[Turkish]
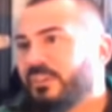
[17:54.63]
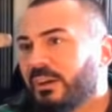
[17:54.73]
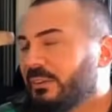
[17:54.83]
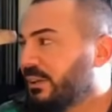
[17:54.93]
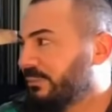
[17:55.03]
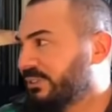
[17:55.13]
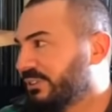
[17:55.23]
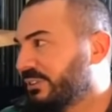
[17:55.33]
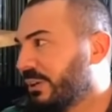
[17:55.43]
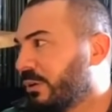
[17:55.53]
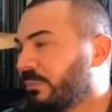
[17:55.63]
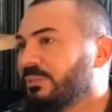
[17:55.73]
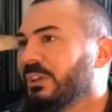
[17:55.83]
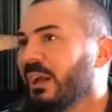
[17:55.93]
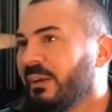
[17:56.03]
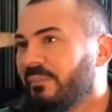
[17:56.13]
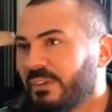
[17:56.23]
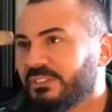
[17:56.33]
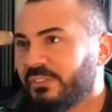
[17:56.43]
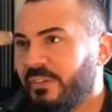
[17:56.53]
bence artık kimse süper olmayacak,
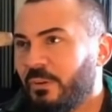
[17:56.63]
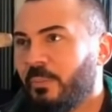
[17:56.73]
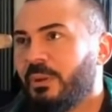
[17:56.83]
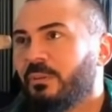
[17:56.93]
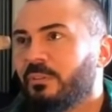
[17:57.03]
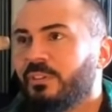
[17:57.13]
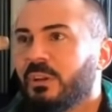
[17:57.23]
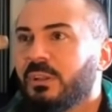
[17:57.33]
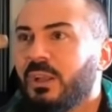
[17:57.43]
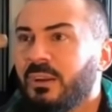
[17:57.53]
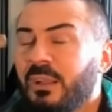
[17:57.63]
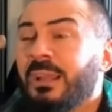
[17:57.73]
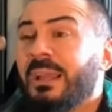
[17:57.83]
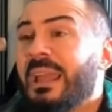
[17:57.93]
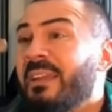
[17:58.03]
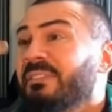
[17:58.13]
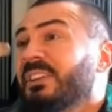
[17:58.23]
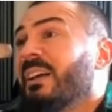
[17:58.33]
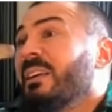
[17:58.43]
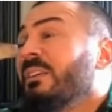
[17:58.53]
en fazla fenomen olacaklar.
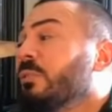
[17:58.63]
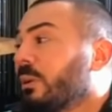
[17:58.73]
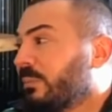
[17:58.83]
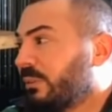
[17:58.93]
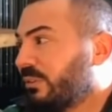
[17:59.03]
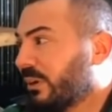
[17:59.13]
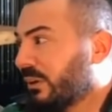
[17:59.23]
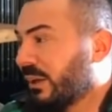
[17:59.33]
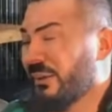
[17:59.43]
Efsane hiç olamayacaklar.